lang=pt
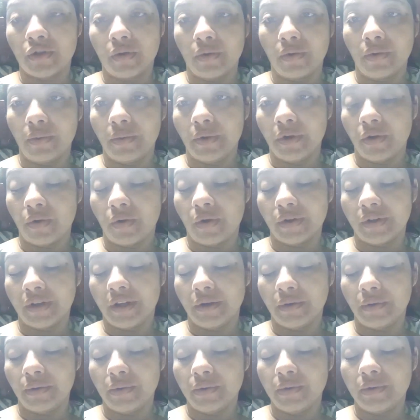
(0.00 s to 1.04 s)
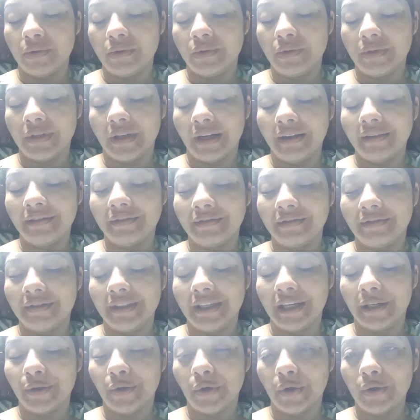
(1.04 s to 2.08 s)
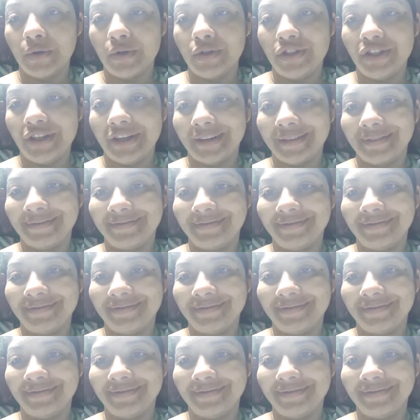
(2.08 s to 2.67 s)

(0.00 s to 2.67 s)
o meu conteúdo, né? E é todo dia.